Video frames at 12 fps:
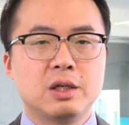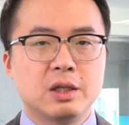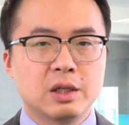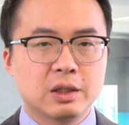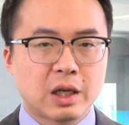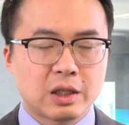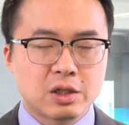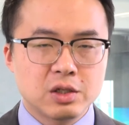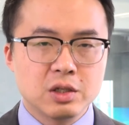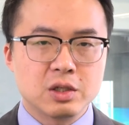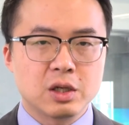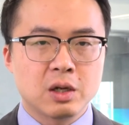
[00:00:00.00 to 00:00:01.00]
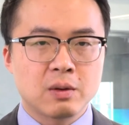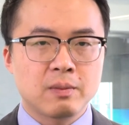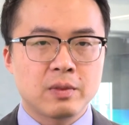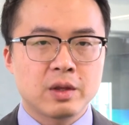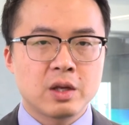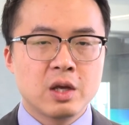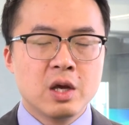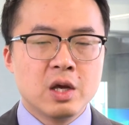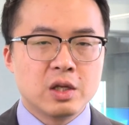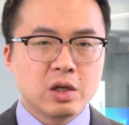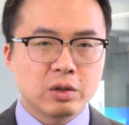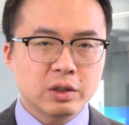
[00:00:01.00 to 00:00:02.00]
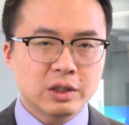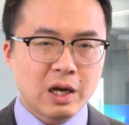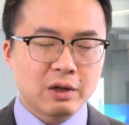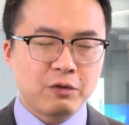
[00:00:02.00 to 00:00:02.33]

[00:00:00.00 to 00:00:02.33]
和大的政策。有了大